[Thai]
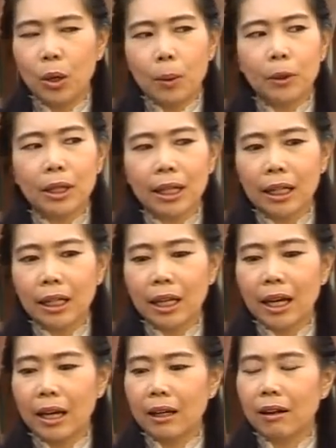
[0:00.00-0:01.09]
เพราะฉะนั้น
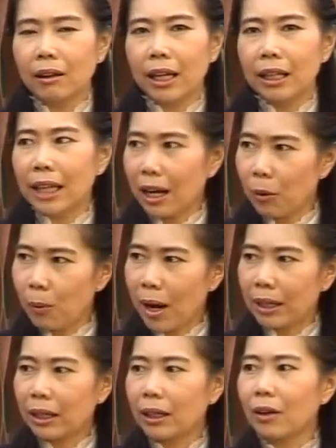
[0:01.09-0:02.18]
เนี่ยในแต่ละวั
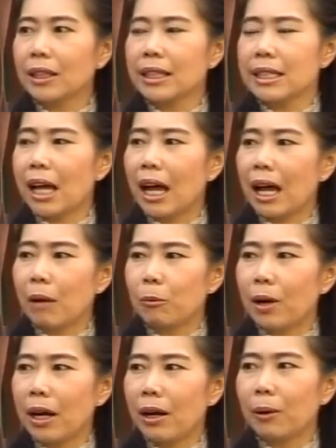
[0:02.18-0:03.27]
นก็จะทราบ
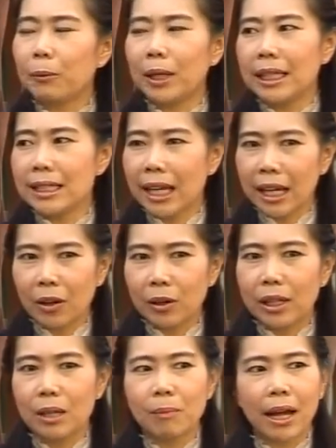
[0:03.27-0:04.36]
ว่าเอาวันนี้ใช้แคลอ
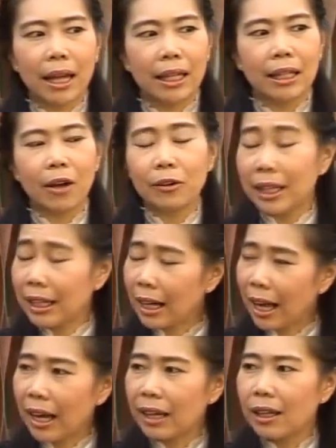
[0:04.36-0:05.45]
รี่ไปเท่านี้
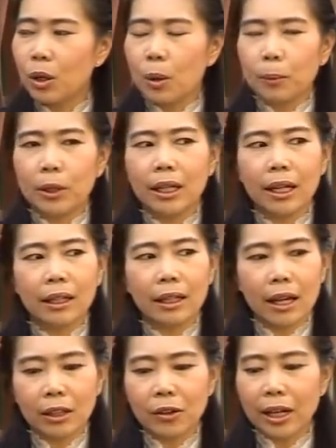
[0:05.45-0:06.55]
นะเพราะฉะนั้น
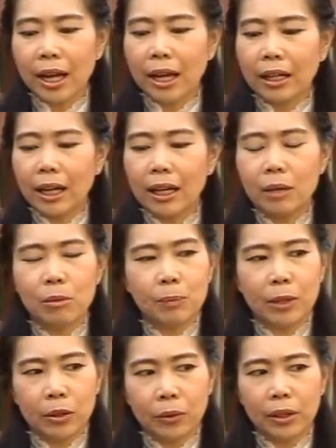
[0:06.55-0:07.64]
ถ้าต้องการให้มีป
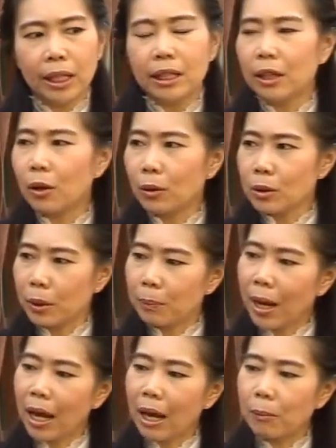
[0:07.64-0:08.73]
ระโยชน์ในเรื่องของสุข
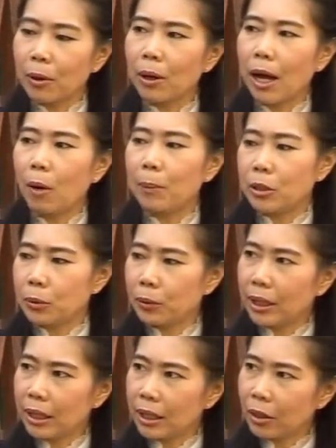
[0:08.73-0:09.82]
ภาพก็เอาไปช่วย
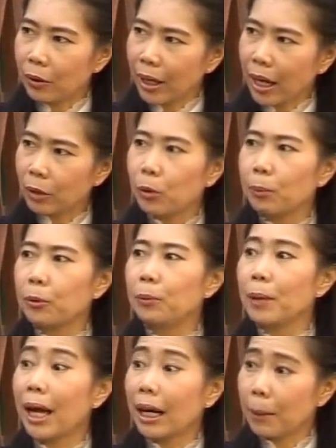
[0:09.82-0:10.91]
ในเรื่องของการควบคุม
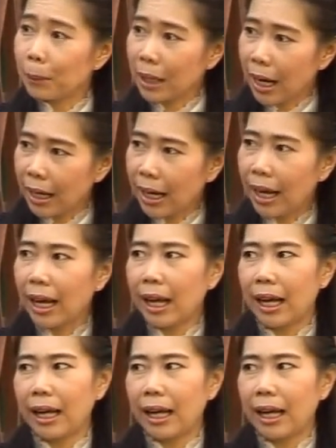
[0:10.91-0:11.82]
การรับประทานอาหา